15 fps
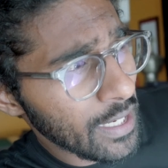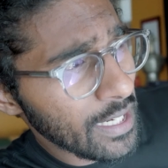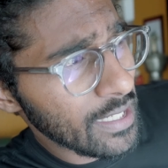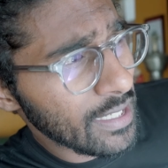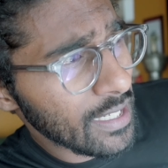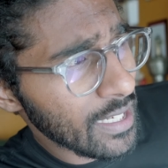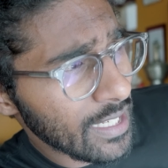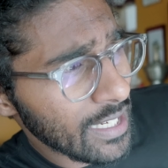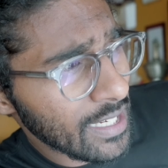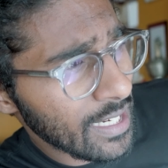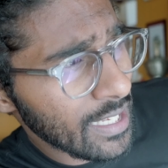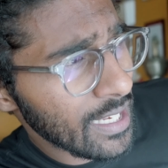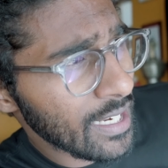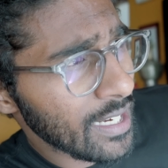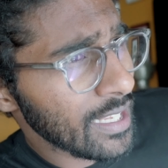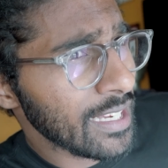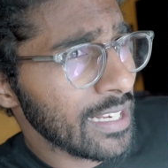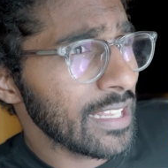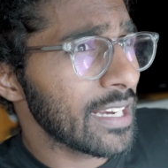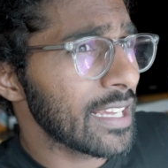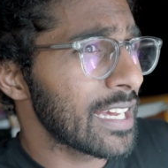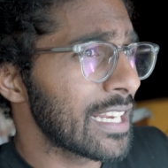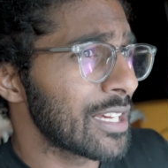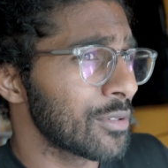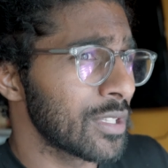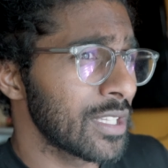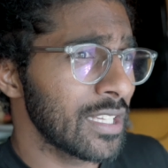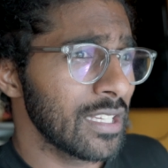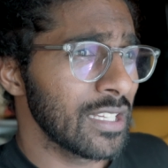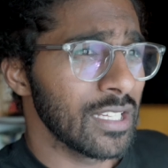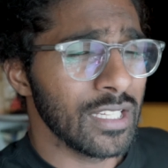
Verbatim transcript: బయట ఎండగానే క్లియర్గానే ఉంది